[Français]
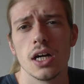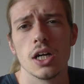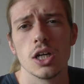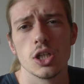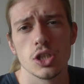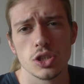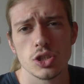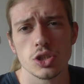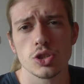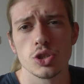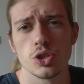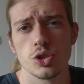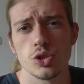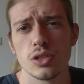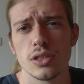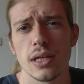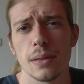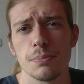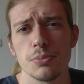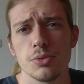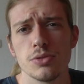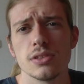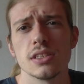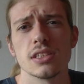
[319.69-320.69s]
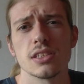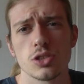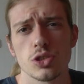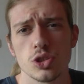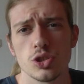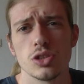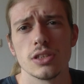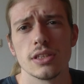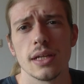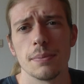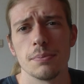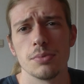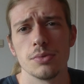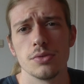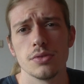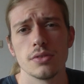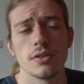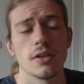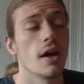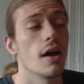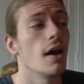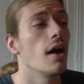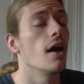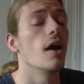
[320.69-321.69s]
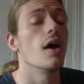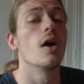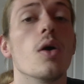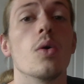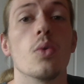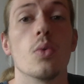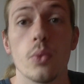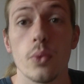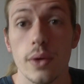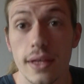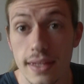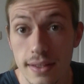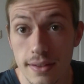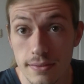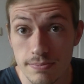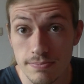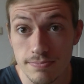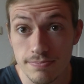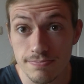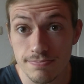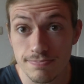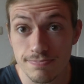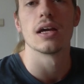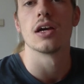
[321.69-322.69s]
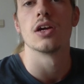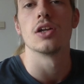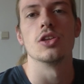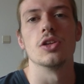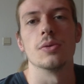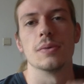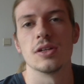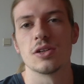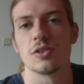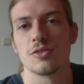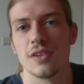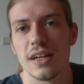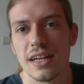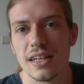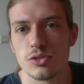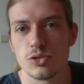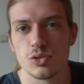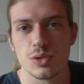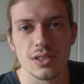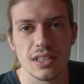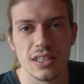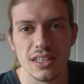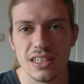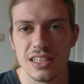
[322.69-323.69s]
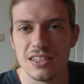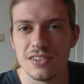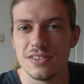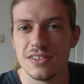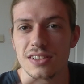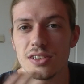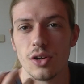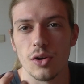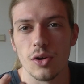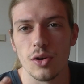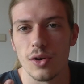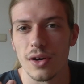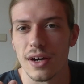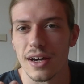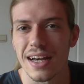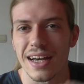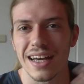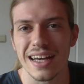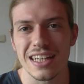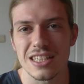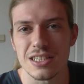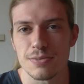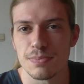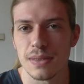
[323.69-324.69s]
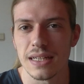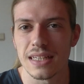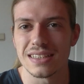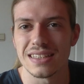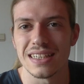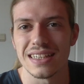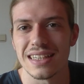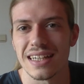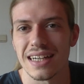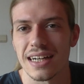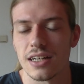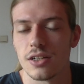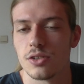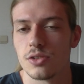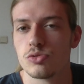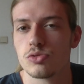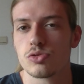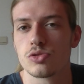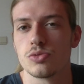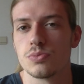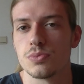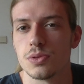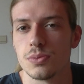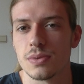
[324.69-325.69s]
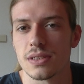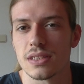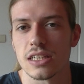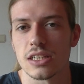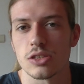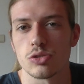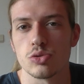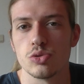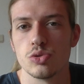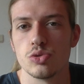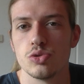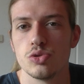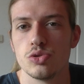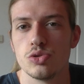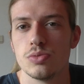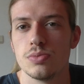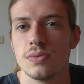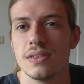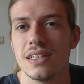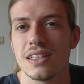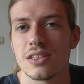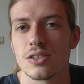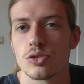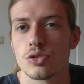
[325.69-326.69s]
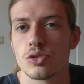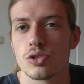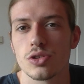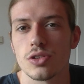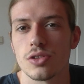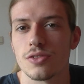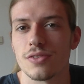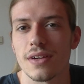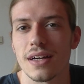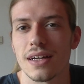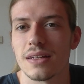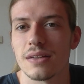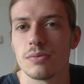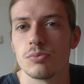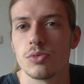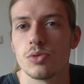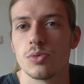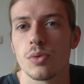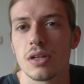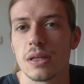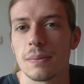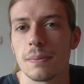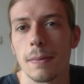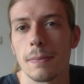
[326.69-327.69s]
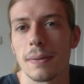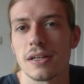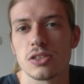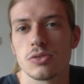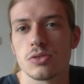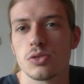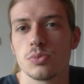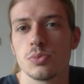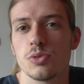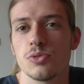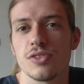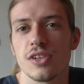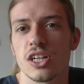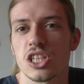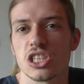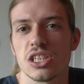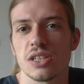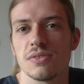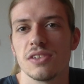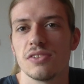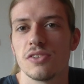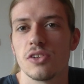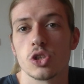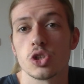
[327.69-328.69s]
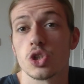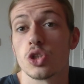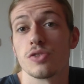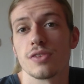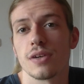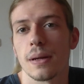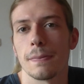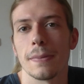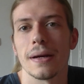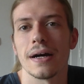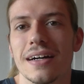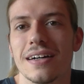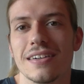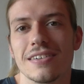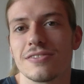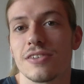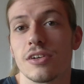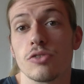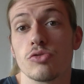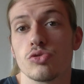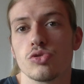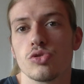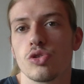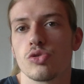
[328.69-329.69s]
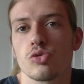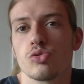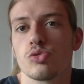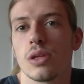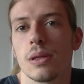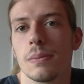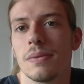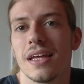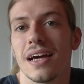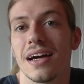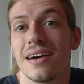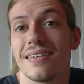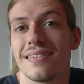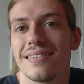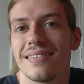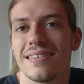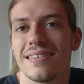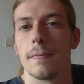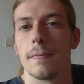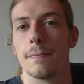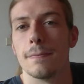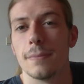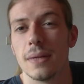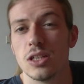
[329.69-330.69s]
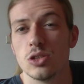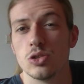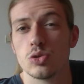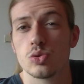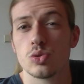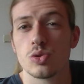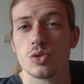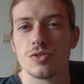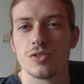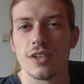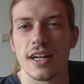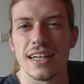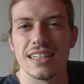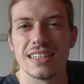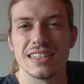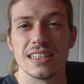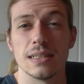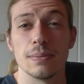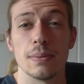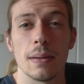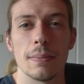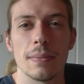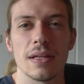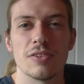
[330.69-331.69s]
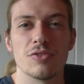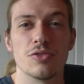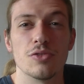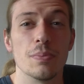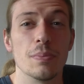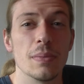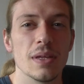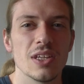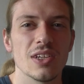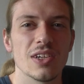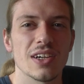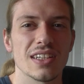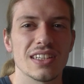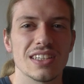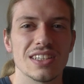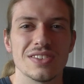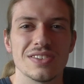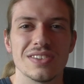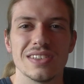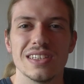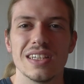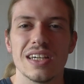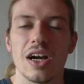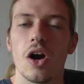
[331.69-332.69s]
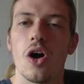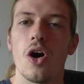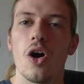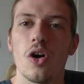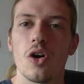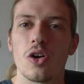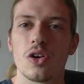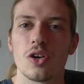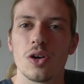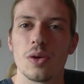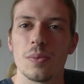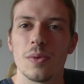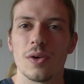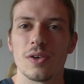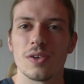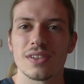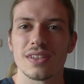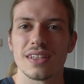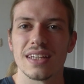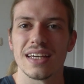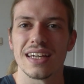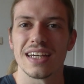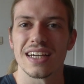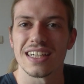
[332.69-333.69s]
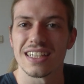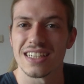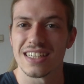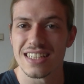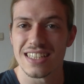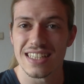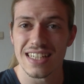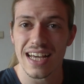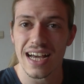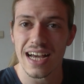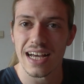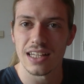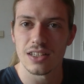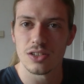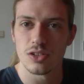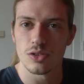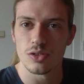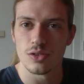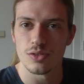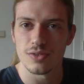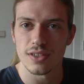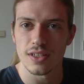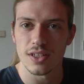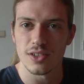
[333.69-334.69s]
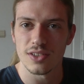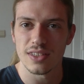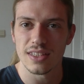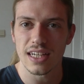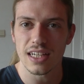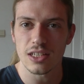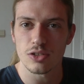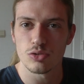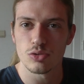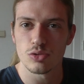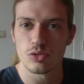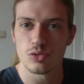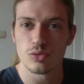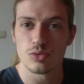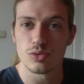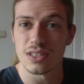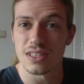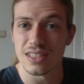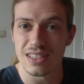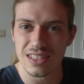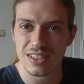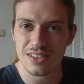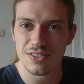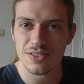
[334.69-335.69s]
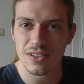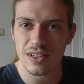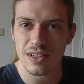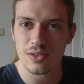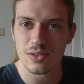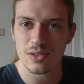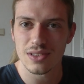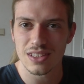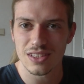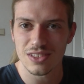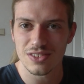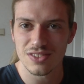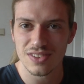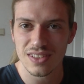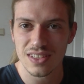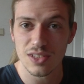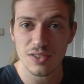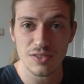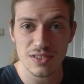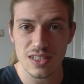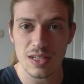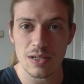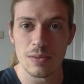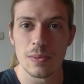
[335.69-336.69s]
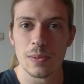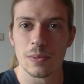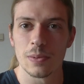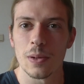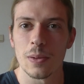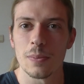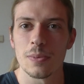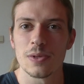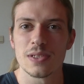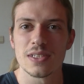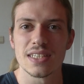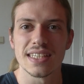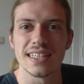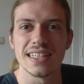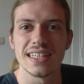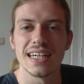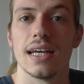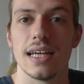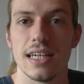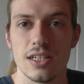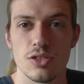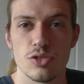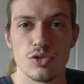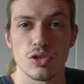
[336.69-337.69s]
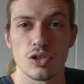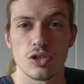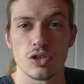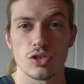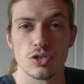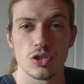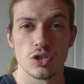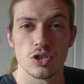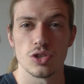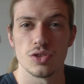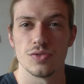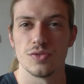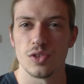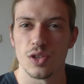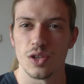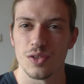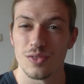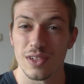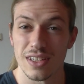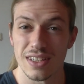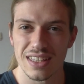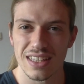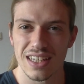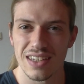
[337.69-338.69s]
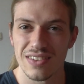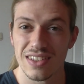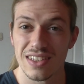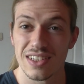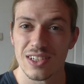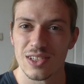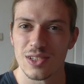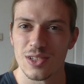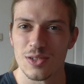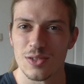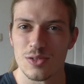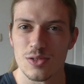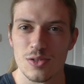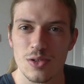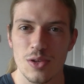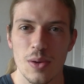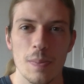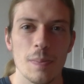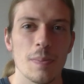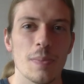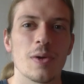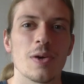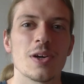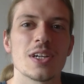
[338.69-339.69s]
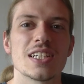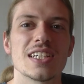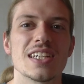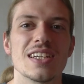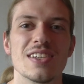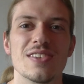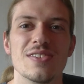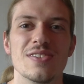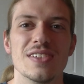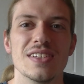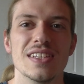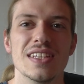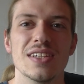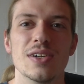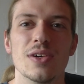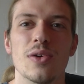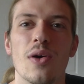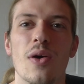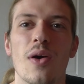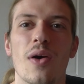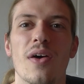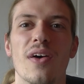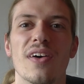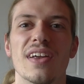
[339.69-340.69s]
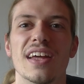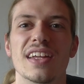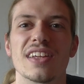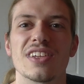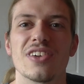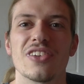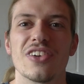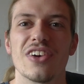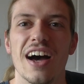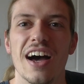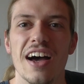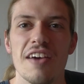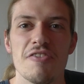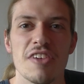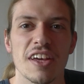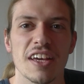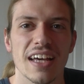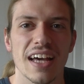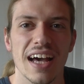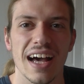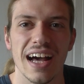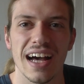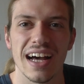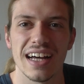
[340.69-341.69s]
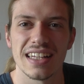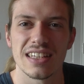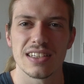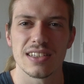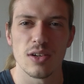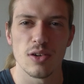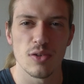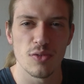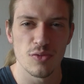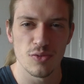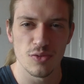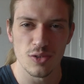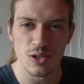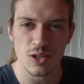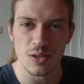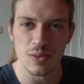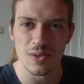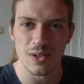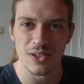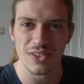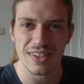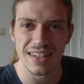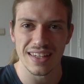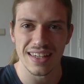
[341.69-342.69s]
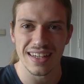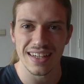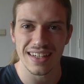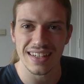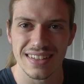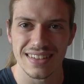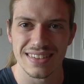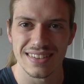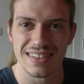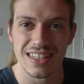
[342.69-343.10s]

Est-ce que je suis ta pute Est-ce que je suis ta pute Oui. Non mais donc voilà, toujours des défis dans le respect, etc. Tout ce qu'on peut montrer sur YouTube, des trucs, enfin ne me demandez pas par exemple de bouffer un chat vivant, je le ferai pas, enfin vous en doutez bien. Mais du coup, donc voilà, n'hésitez pas à mettre vos meilleurs défis en commentaire. J'ai hâte de faire le Dark Souls sous ces différents défis que vous allez me proposer. Et sur ce, je vous revois très vite dans une prochaine vidéo. En attendant, avec hâte, vos commentaires.